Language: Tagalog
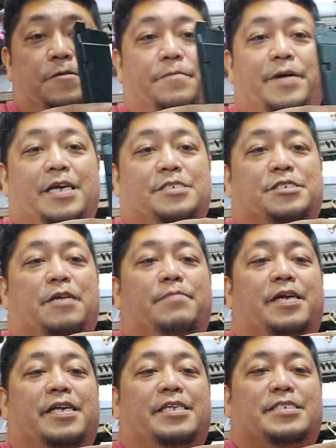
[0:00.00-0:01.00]
Di ba? Same
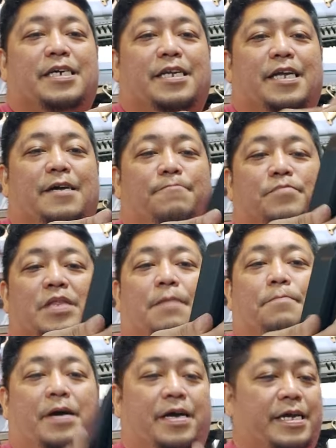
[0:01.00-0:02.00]
lang yan sa Glock,
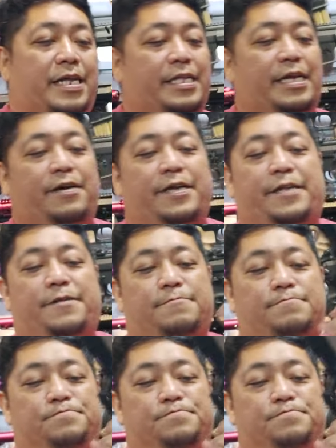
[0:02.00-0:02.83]
napakaganda, ayan.